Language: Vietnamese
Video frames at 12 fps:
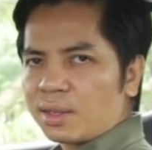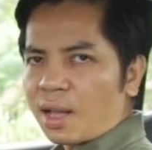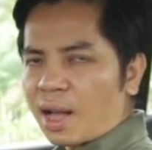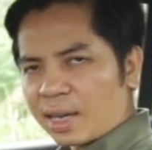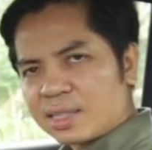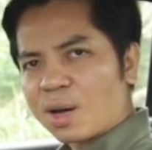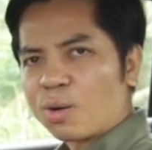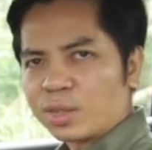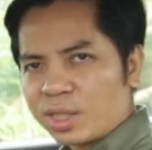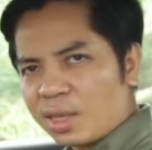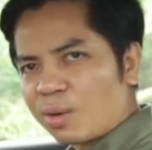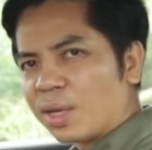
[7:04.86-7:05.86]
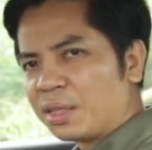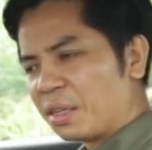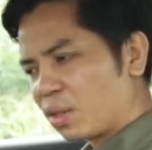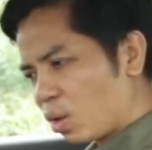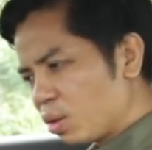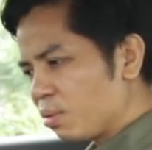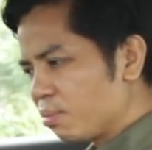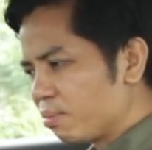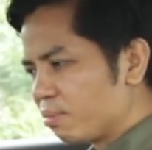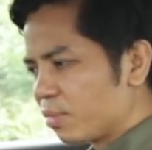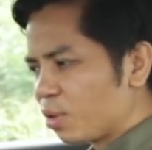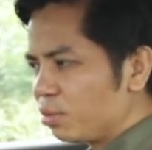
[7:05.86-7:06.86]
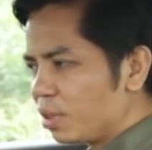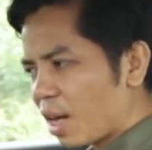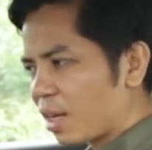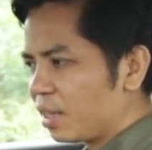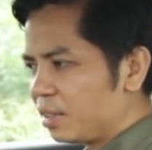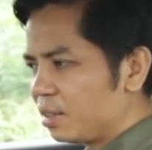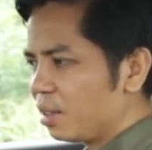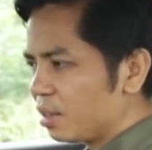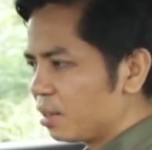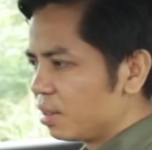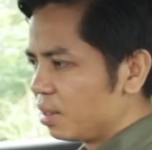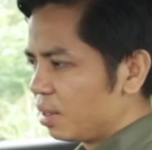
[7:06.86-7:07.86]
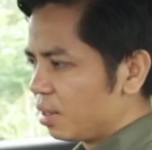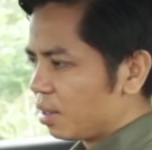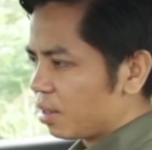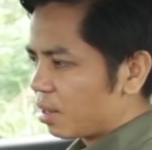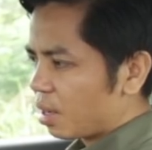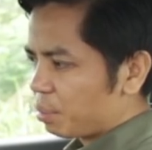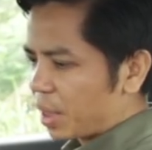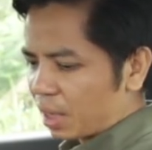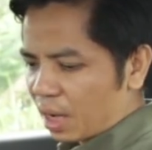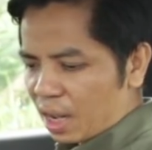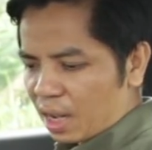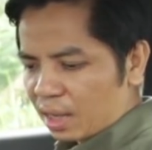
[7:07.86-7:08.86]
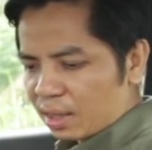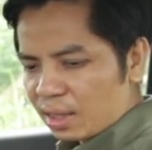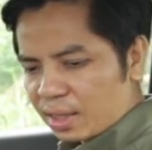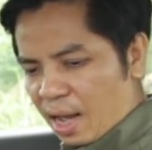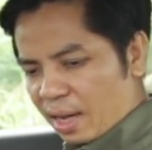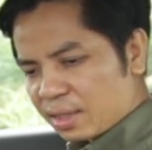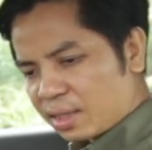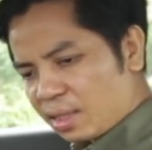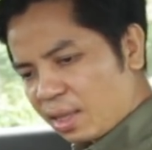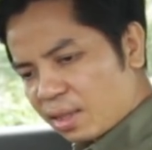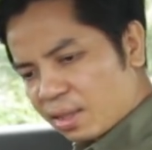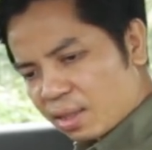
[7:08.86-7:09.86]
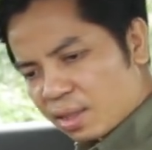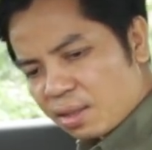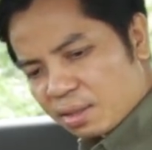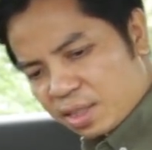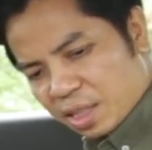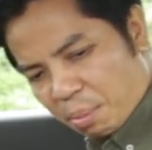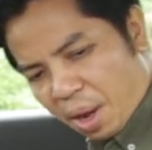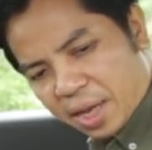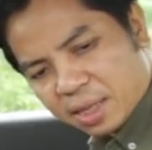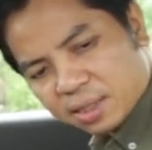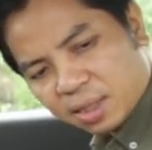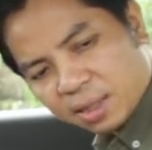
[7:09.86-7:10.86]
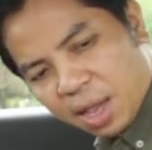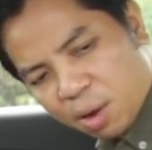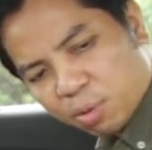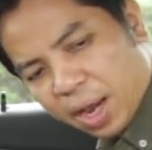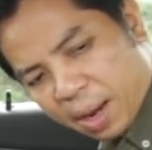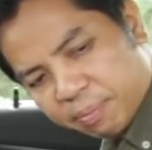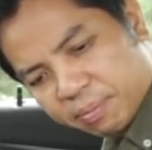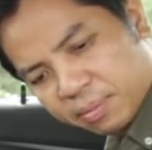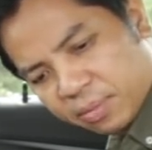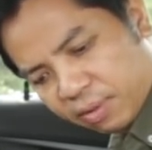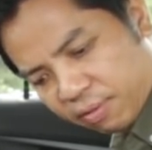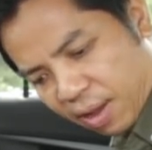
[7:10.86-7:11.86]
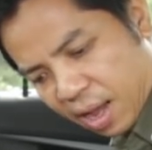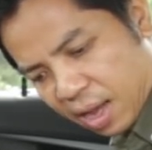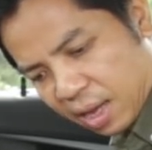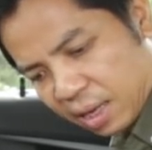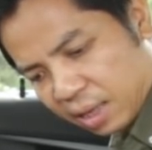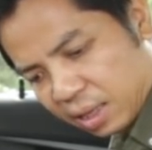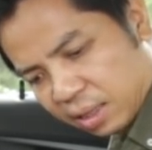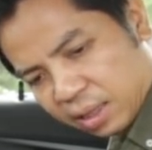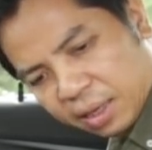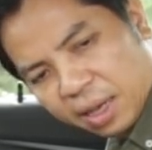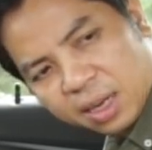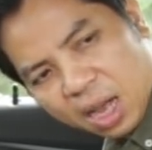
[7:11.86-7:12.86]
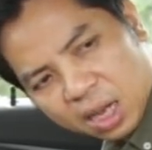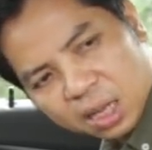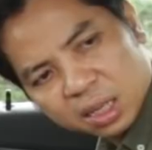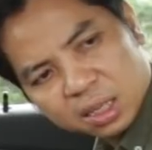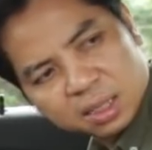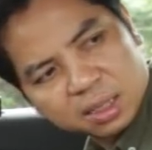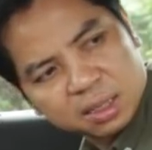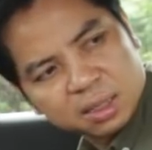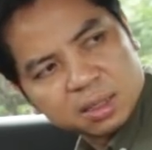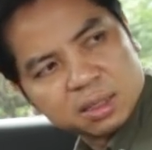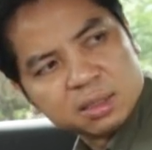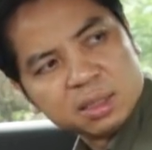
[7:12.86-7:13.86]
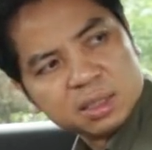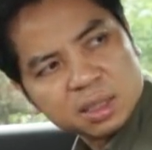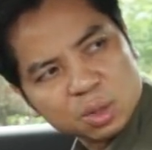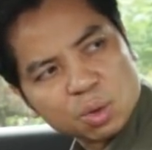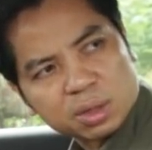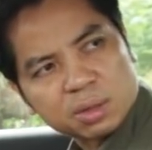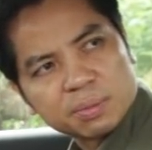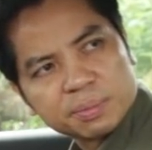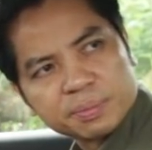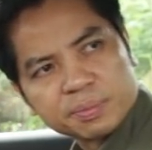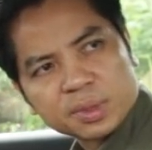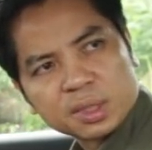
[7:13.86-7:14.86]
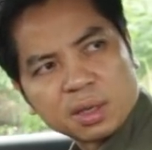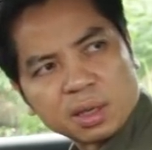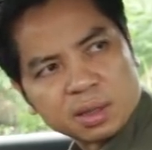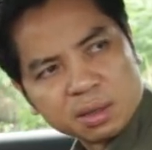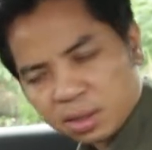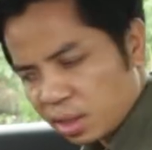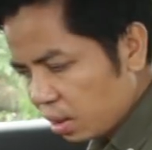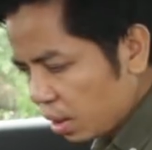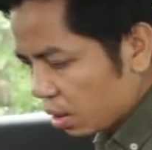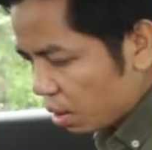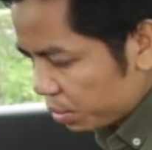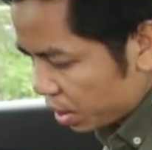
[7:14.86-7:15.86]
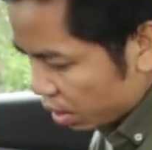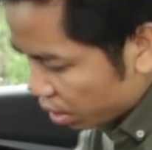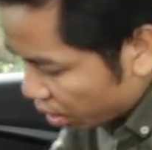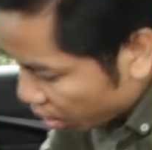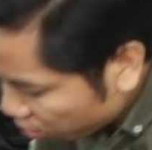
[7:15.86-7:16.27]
Hàng ghế sau có chất lượng hoàn thiện tốt cũng như hàng ghế trước. Đặc biệt là tất cả các chi tiết từ đường chỉ may rất đều, đẹp và ghế căng, nhìn rất nuột. Ở từng chi tiết, thậm chí là từng